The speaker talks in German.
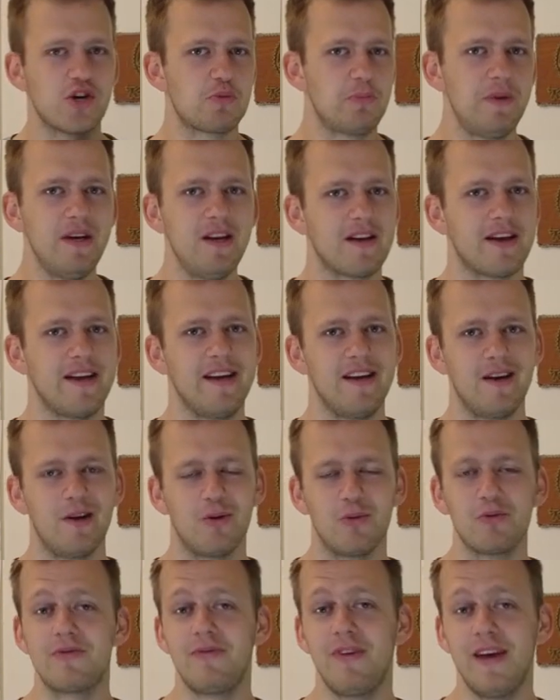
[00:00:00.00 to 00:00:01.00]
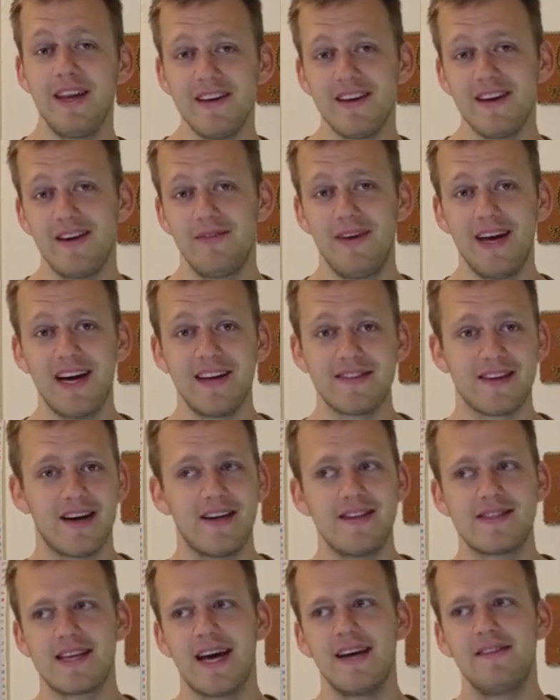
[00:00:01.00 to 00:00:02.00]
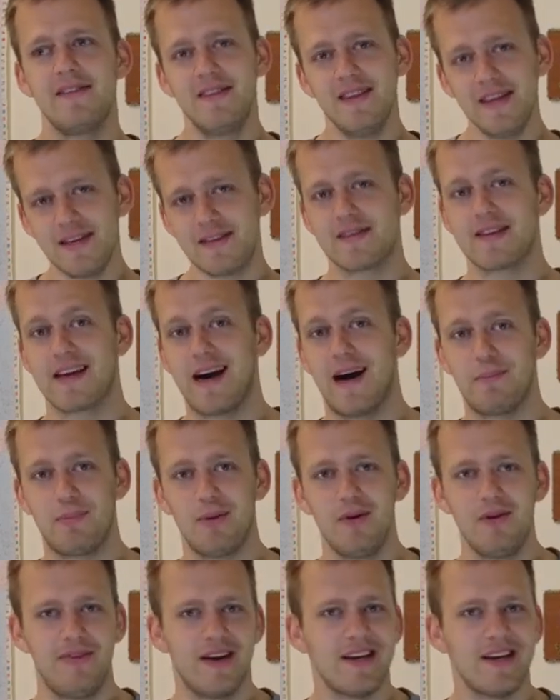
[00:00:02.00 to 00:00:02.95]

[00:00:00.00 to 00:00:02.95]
Spielregel und weniger wert als ein Nicht-Couple,